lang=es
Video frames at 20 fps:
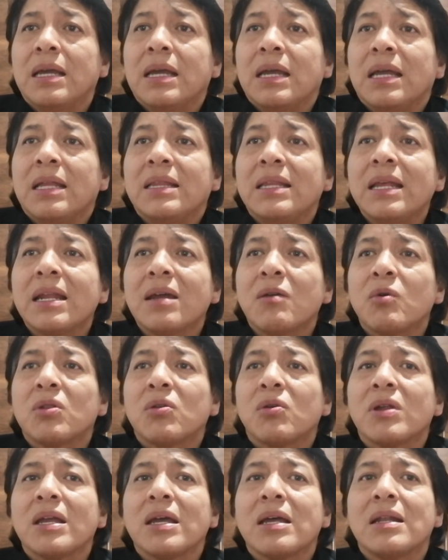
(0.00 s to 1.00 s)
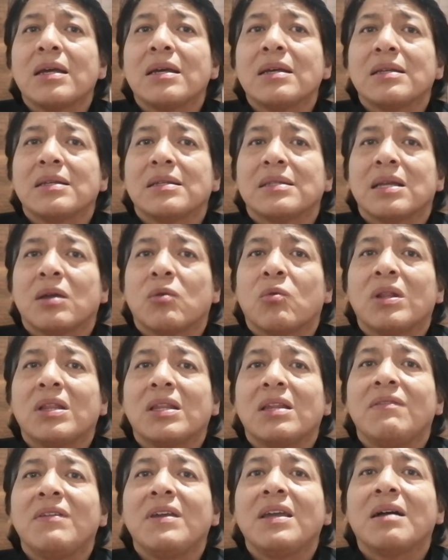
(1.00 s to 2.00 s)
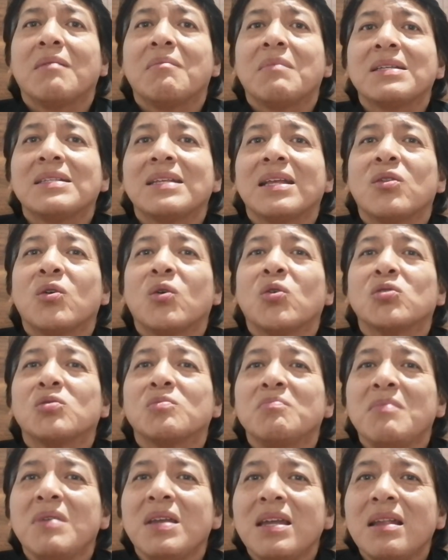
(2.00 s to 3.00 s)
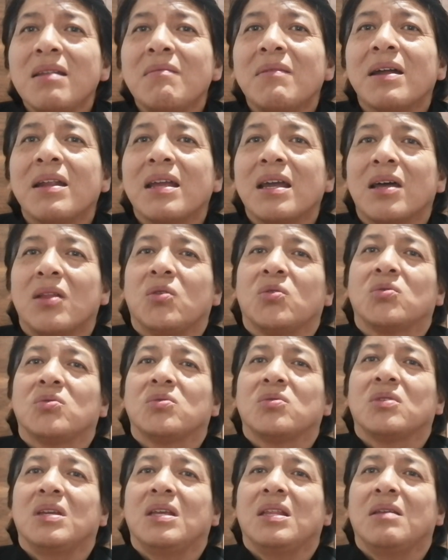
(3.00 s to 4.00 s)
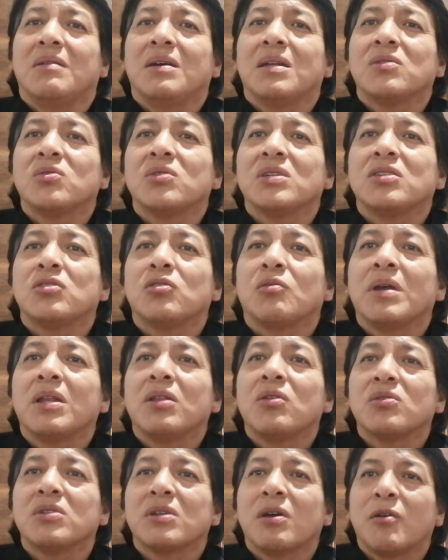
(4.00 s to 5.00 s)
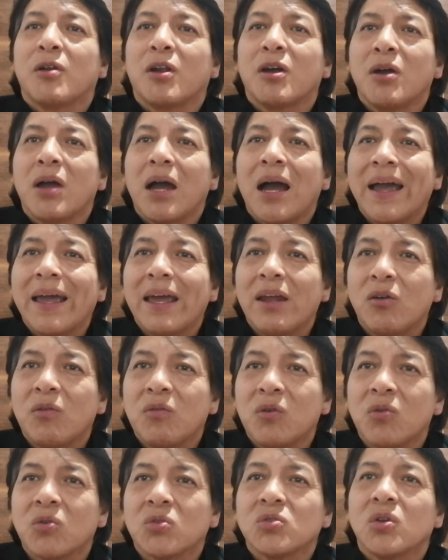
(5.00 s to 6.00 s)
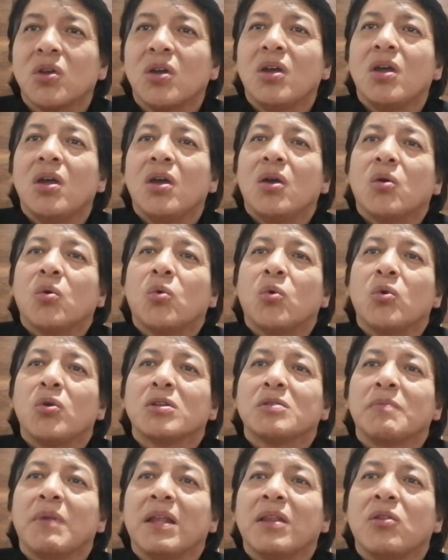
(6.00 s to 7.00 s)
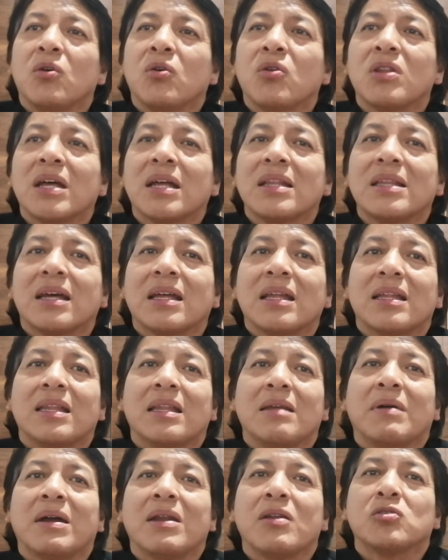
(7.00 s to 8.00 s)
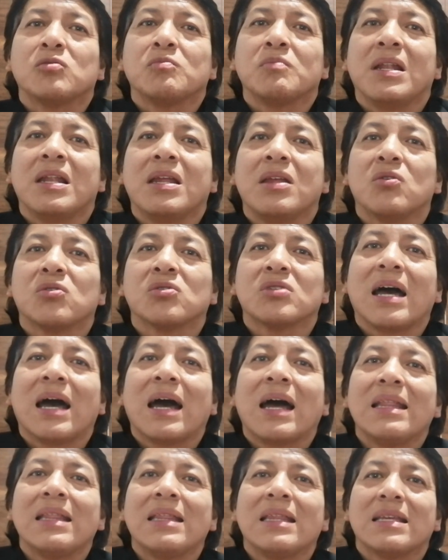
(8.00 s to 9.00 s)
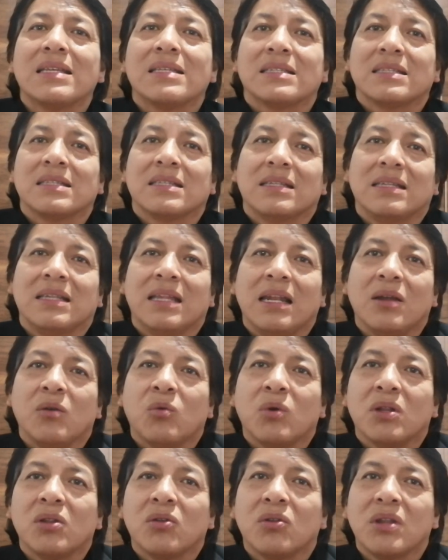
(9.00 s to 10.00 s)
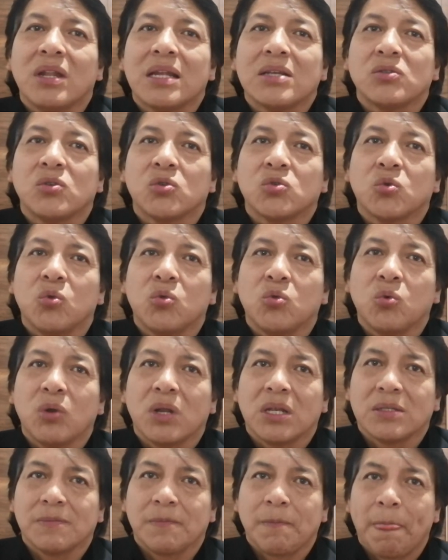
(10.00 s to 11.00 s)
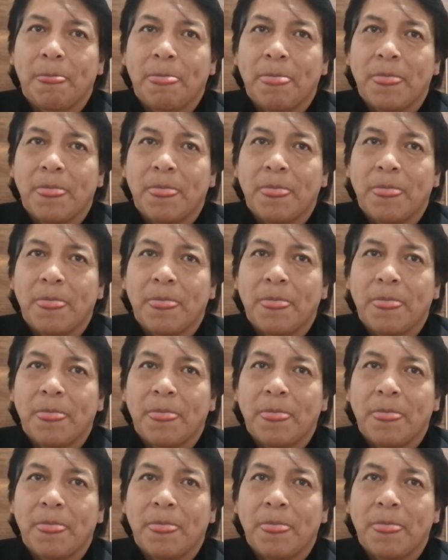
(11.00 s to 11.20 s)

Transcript: En tierra ecuatoriana se cuantifican más de 2.000 variados y diversos instrumentos aerófonos, cuyo esplendor data de varios milenios antes del encuentro de las dos culturas.